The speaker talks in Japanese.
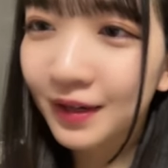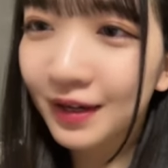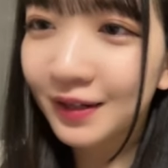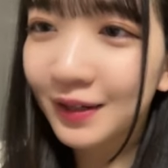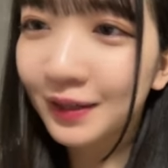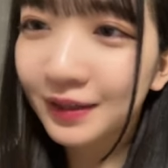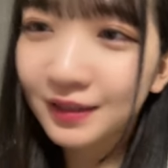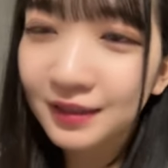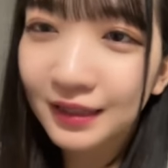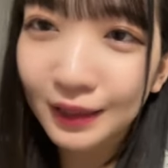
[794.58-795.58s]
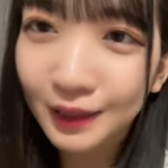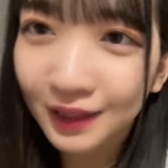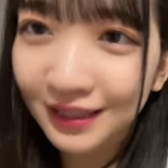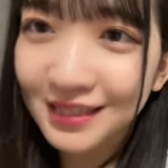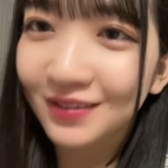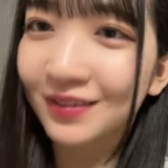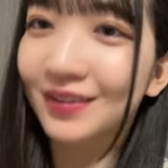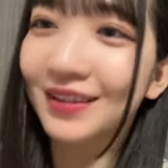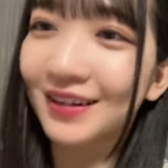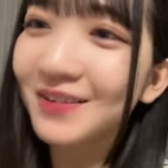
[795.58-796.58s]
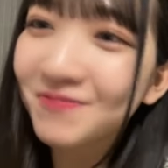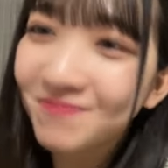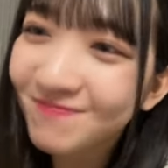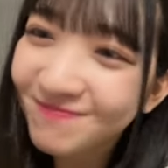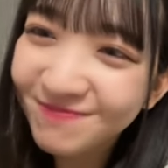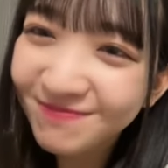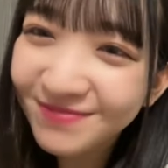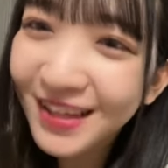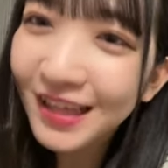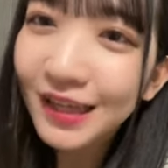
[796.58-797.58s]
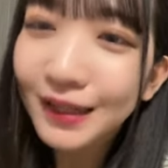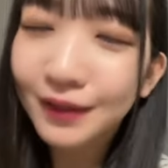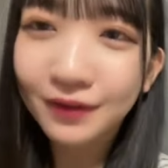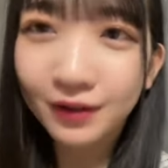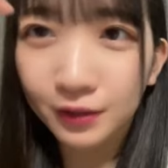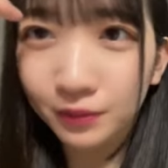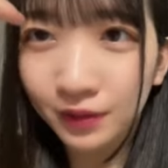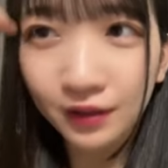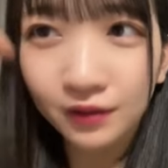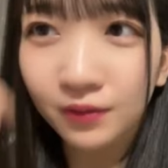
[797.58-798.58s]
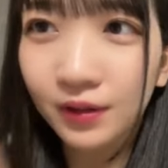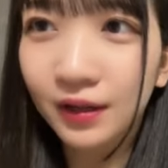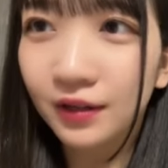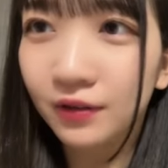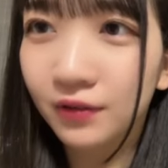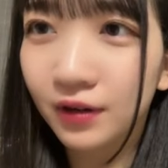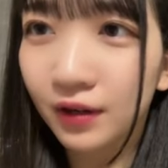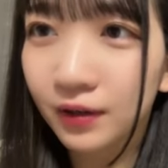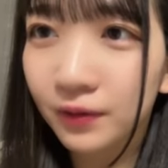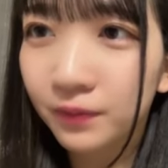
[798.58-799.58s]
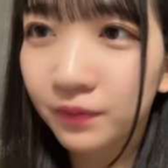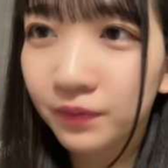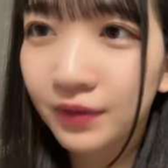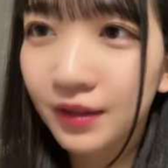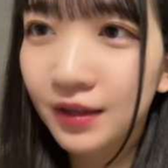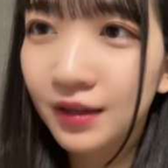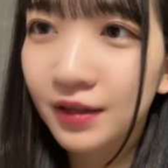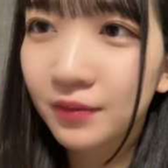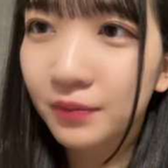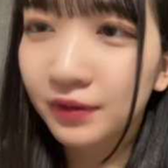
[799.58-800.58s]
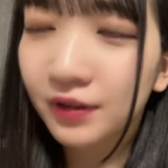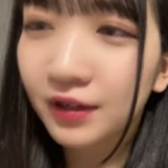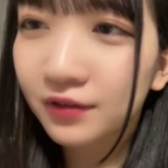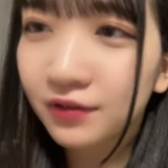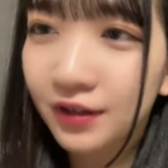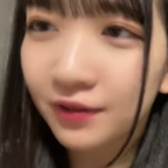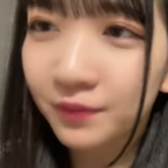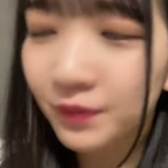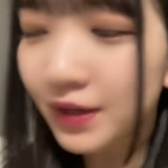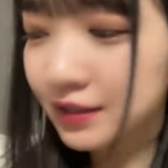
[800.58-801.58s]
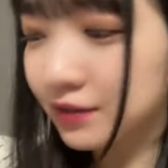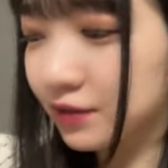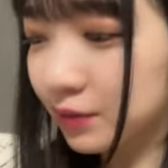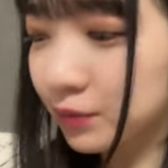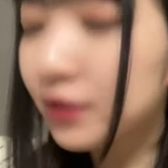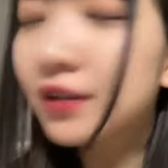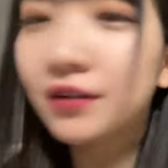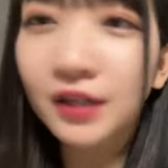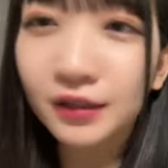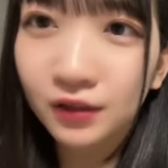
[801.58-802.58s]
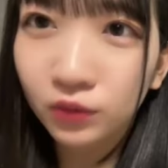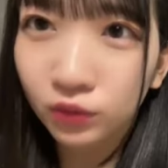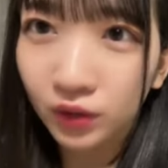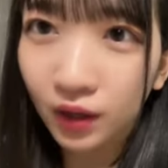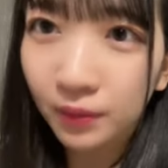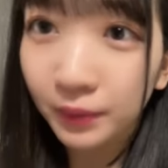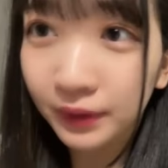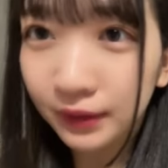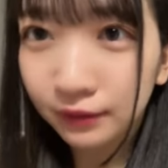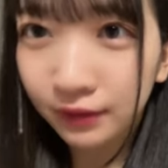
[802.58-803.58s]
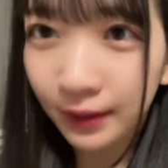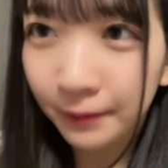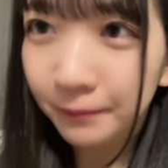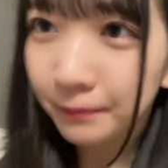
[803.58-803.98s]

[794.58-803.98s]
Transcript: 関連性でできそうだったら名古屋でもね了解了解幕張来るかうわそれはもう来てくれるってことだ待ってるね